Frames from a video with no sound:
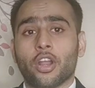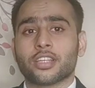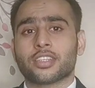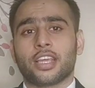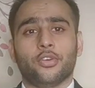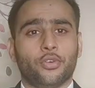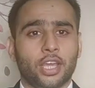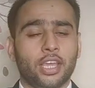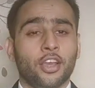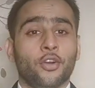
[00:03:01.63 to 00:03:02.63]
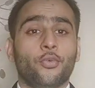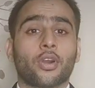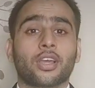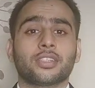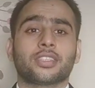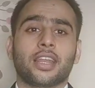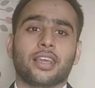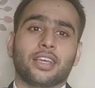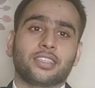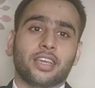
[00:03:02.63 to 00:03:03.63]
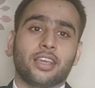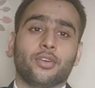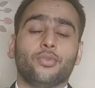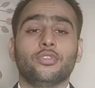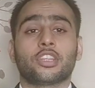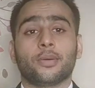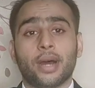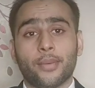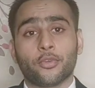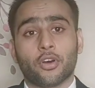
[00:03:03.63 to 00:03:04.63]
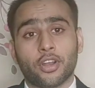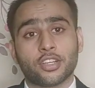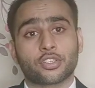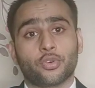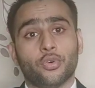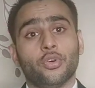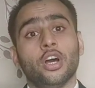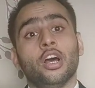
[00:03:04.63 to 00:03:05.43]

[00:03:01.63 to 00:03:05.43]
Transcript: नॉलेज नहीं होगी वो किस तरीके से उन तमाम नॉलेज को